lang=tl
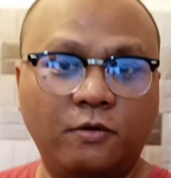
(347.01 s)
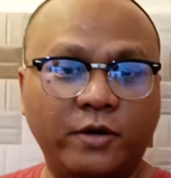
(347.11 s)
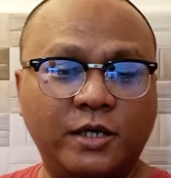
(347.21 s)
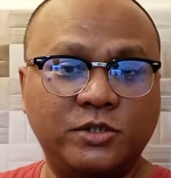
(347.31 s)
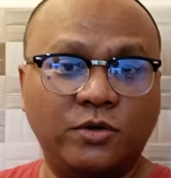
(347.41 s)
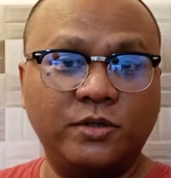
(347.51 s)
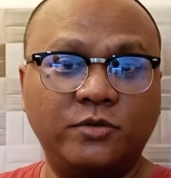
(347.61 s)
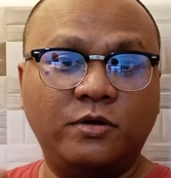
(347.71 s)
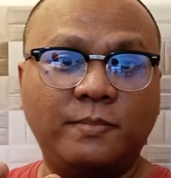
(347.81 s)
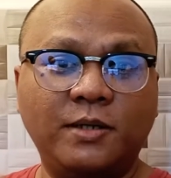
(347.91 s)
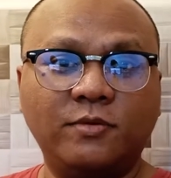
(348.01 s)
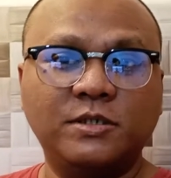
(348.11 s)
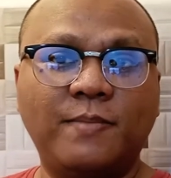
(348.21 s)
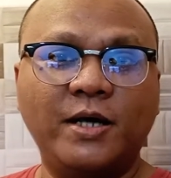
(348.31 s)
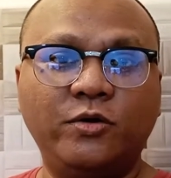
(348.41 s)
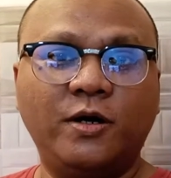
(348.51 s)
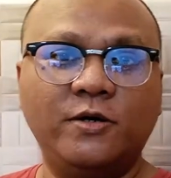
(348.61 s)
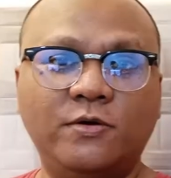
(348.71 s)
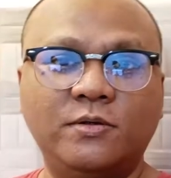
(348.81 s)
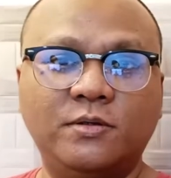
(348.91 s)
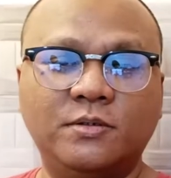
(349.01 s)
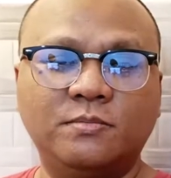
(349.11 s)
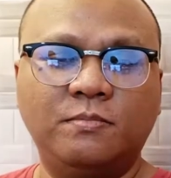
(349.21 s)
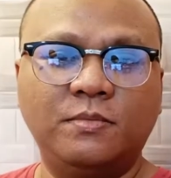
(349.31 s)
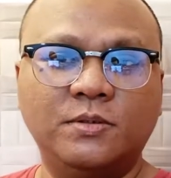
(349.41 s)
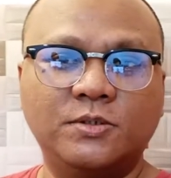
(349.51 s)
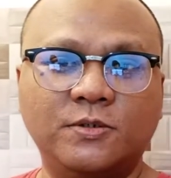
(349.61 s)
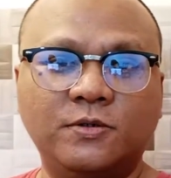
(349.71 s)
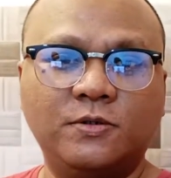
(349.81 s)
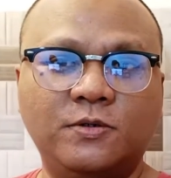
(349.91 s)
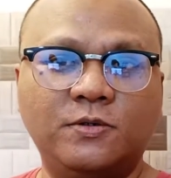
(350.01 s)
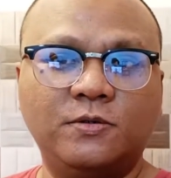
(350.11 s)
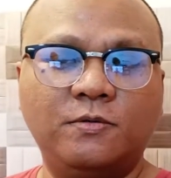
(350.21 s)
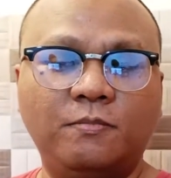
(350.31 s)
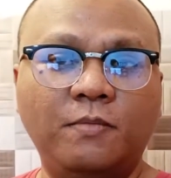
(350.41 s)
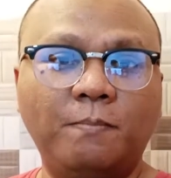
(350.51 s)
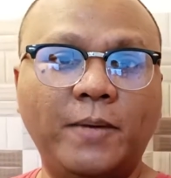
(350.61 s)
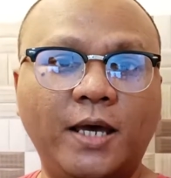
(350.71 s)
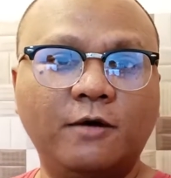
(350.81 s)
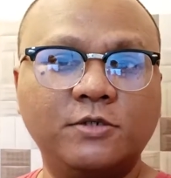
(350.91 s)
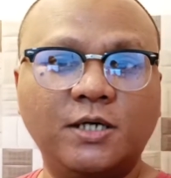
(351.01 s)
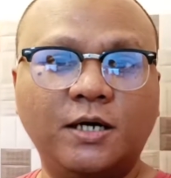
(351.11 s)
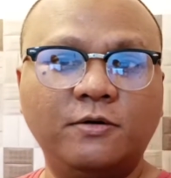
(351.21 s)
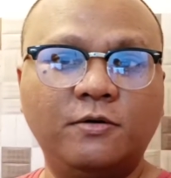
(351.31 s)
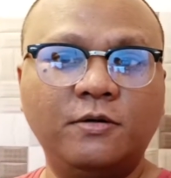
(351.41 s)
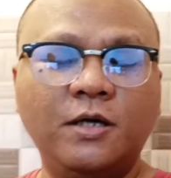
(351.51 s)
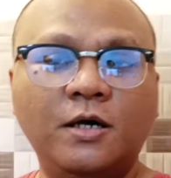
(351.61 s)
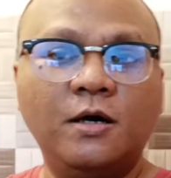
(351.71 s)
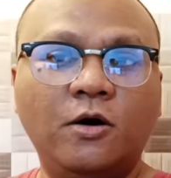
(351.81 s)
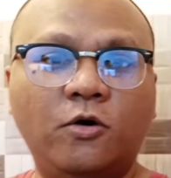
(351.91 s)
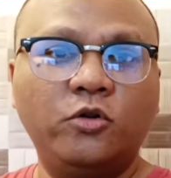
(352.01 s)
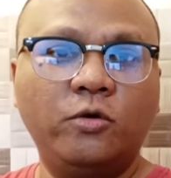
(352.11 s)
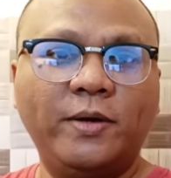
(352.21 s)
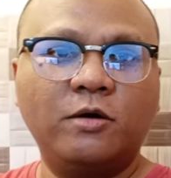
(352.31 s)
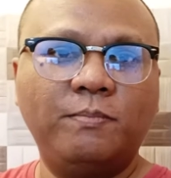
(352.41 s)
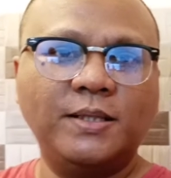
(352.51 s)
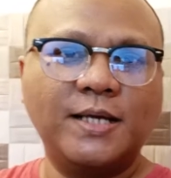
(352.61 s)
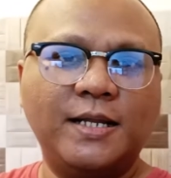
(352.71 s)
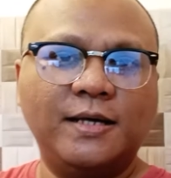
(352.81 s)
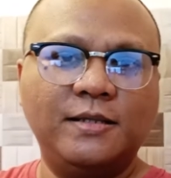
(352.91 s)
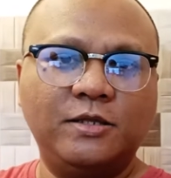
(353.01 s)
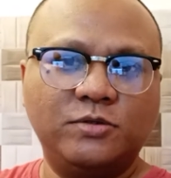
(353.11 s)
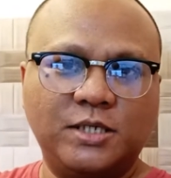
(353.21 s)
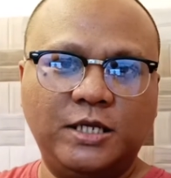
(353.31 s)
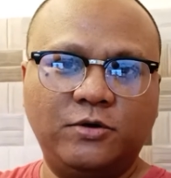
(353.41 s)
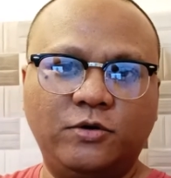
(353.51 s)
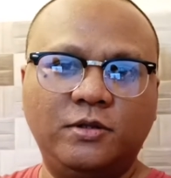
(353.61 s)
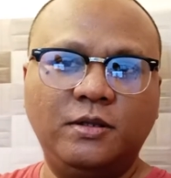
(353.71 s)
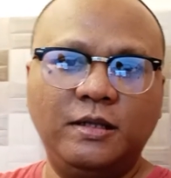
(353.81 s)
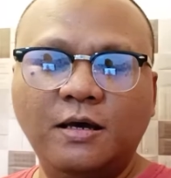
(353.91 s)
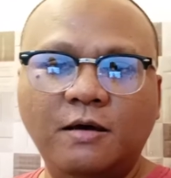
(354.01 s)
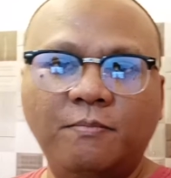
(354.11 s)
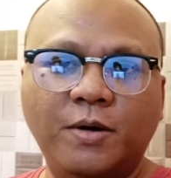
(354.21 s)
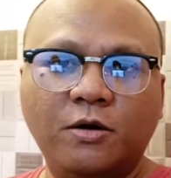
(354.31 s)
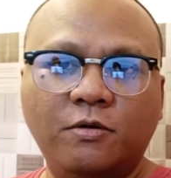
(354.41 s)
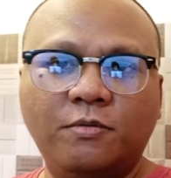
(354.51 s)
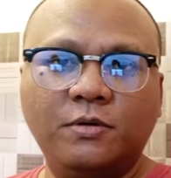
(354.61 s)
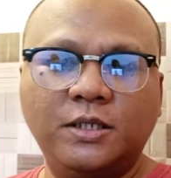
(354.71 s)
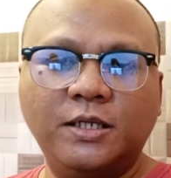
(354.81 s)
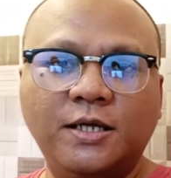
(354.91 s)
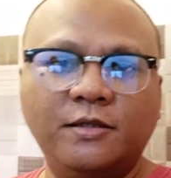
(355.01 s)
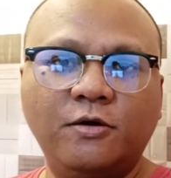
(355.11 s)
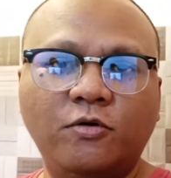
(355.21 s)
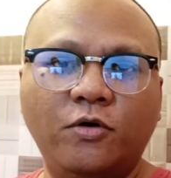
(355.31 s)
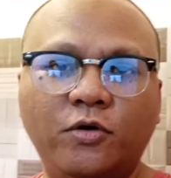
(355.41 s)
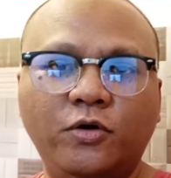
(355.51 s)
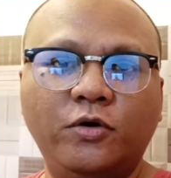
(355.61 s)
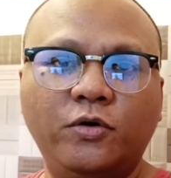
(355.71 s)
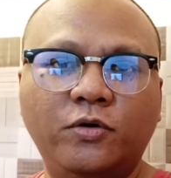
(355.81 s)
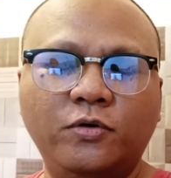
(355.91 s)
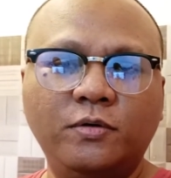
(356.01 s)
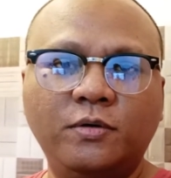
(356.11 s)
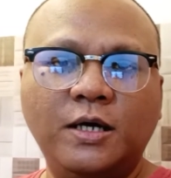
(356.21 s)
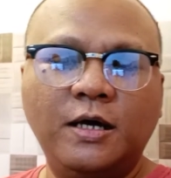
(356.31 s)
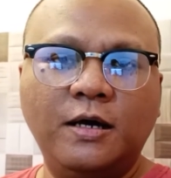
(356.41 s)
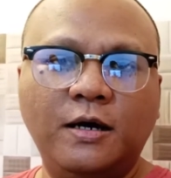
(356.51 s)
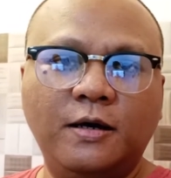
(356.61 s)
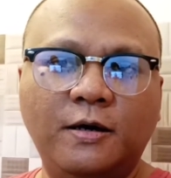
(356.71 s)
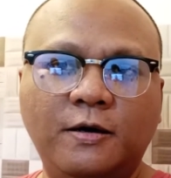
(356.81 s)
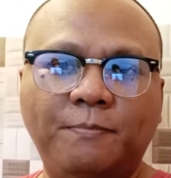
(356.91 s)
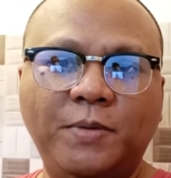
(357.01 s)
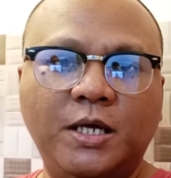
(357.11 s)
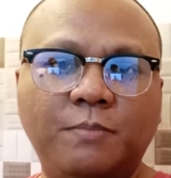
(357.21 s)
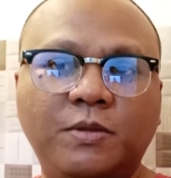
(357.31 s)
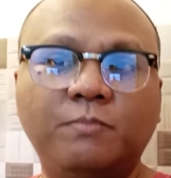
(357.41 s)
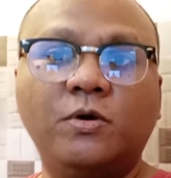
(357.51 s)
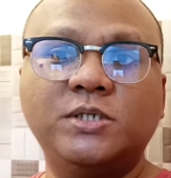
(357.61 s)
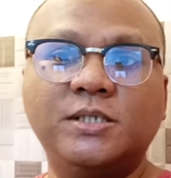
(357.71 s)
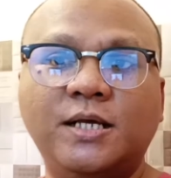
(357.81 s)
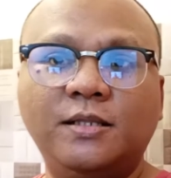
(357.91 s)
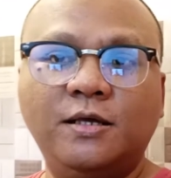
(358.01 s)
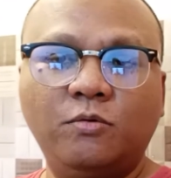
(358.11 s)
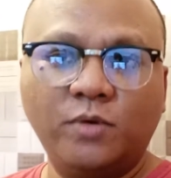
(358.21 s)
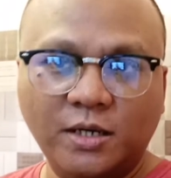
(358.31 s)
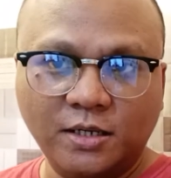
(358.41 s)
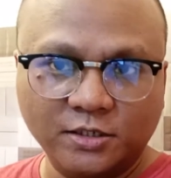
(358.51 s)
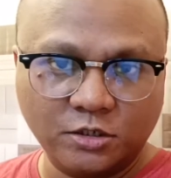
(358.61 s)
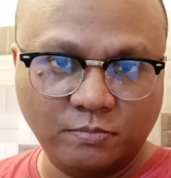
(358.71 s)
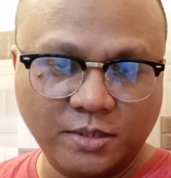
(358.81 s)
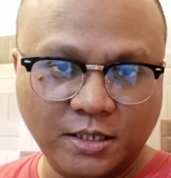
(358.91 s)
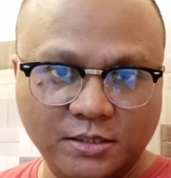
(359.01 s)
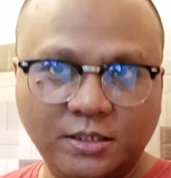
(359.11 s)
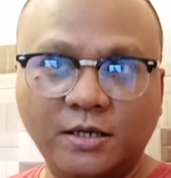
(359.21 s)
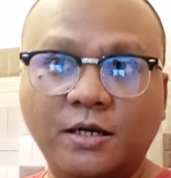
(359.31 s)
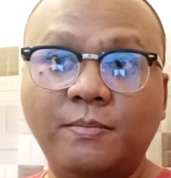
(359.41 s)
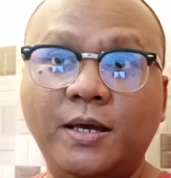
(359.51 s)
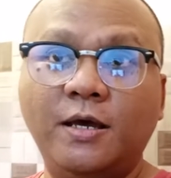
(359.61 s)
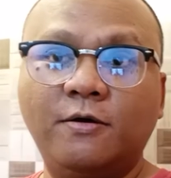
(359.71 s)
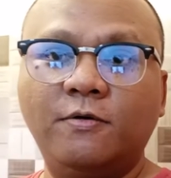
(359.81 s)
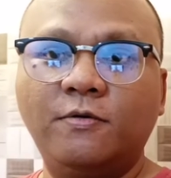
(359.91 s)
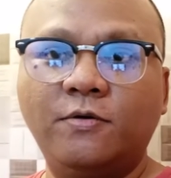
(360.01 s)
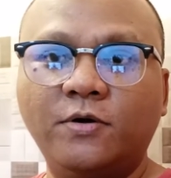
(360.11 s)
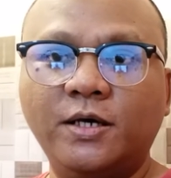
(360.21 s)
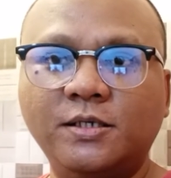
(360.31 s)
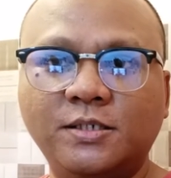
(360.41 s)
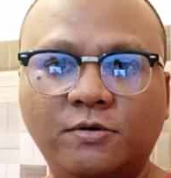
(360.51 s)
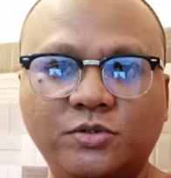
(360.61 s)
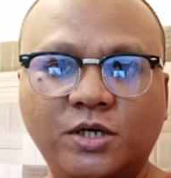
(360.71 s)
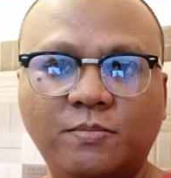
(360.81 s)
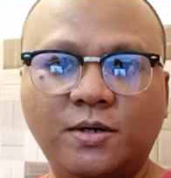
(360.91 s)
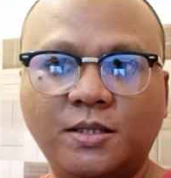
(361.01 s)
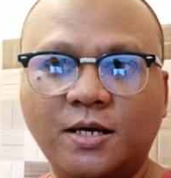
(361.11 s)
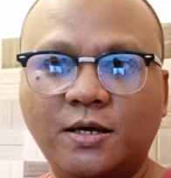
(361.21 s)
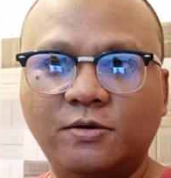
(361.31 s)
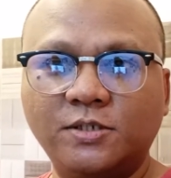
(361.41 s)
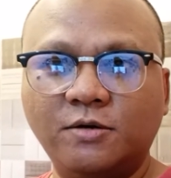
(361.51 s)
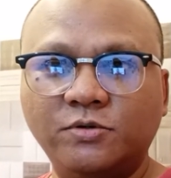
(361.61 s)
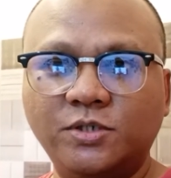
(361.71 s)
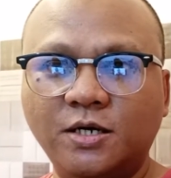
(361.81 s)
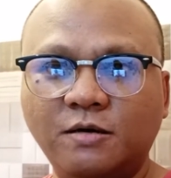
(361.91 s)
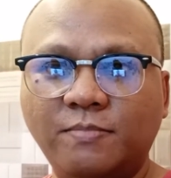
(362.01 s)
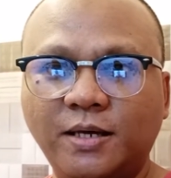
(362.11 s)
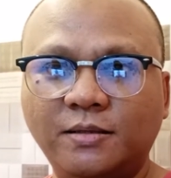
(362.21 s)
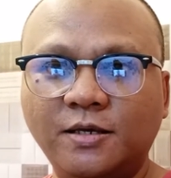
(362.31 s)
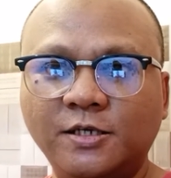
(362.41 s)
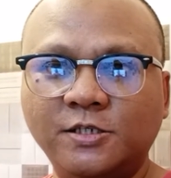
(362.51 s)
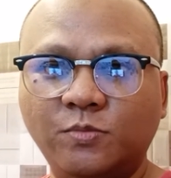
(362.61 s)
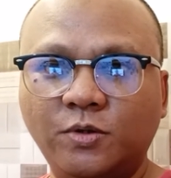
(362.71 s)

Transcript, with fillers: Okay, so andito naman ako sa banyo ngayon. So, mahigo siya ngayon. Although mayroong bintana dito sa likod, pero tingnan natin kung ano yung uh, pick up ng boses natin while nasa loob tayo ng CR na may echo. Okay, sound check muna tayo. Sound check, mic test,